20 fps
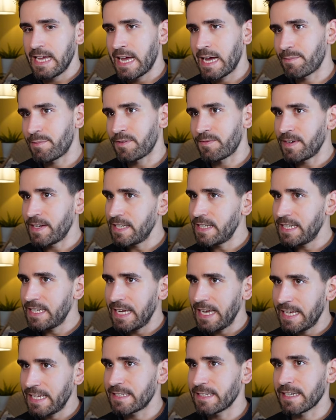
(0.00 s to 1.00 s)
aber wenn
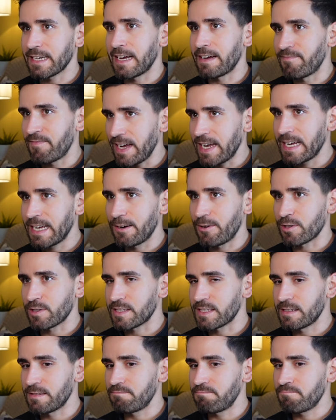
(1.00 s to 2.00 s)
die Ether ja weggelockt
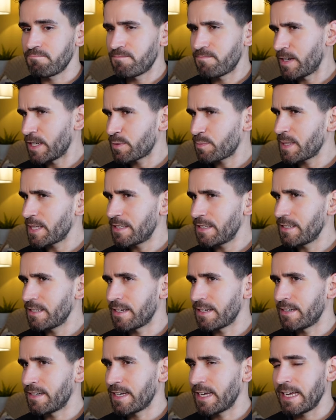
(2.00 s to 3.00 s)
sind, was spricht denn
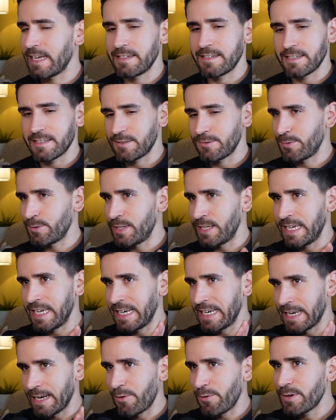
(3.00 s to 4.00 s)
dann dagegen, dass du die
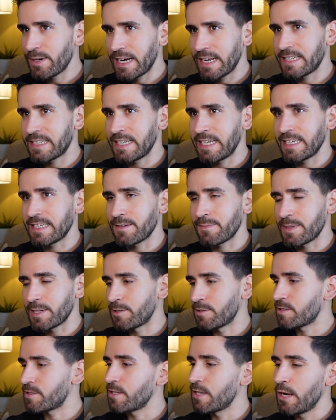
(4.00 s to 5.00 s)
genau gleichen Ether
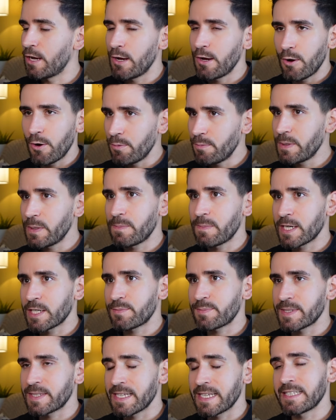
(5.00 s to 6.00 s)
benutzt, um dann
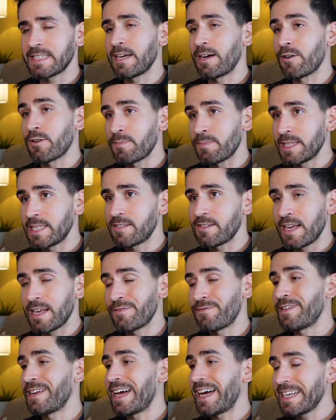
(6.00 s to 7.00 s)
beispielsweise auch
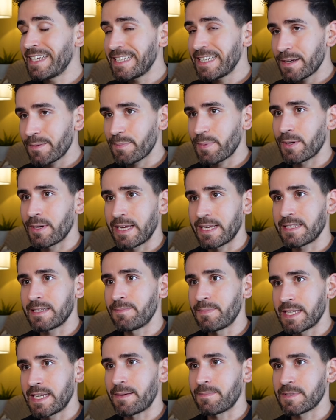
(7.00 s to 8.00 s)
mitzuhelfen, andere Projekte
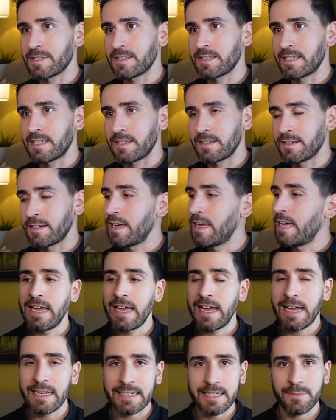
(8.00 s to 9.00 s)
mit abzusichern?
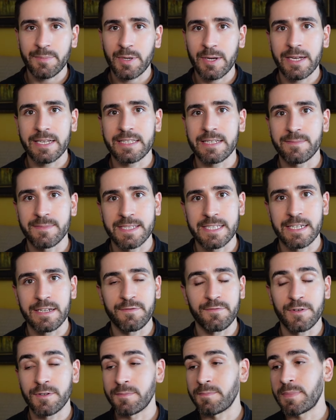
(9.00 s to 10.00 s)
Andere Projekte im Sinne
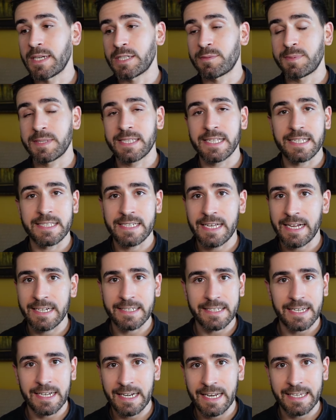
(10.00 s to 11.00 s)
von beispielsweise
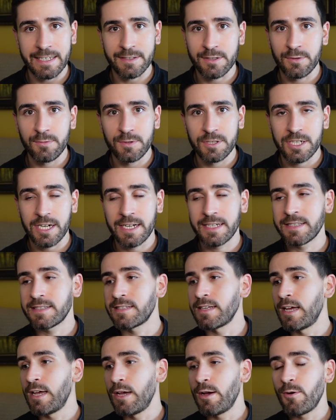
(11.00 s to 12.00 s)
andere Layer 2
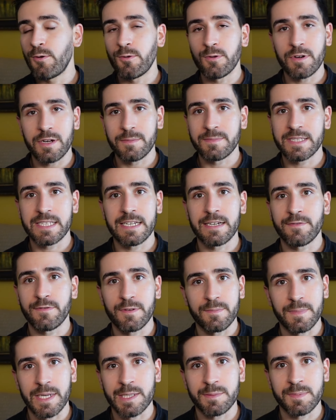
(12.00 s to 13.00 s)
Chains oder im Sinne
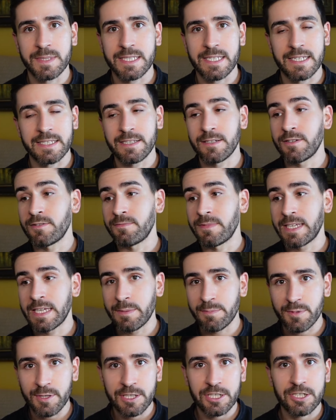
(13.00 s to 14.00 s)
von beispielsweise irgendwelche
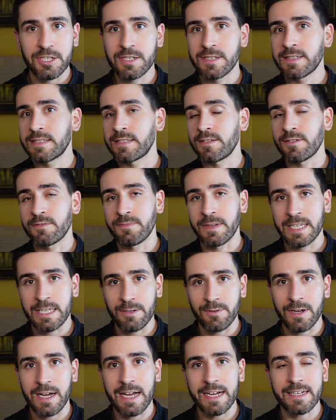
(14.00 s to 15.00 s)
Bridges,
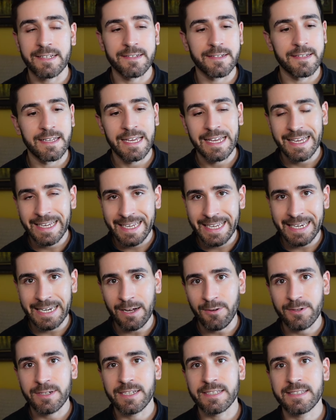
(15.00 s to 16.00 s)
irgendwelche Orakel.
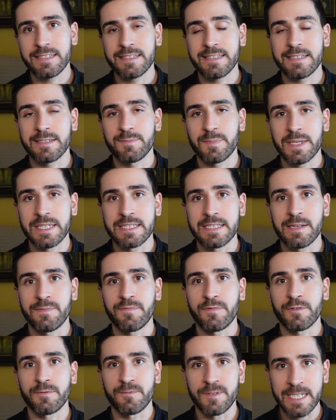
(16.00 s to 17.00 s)
Genau das ist das Prinzip von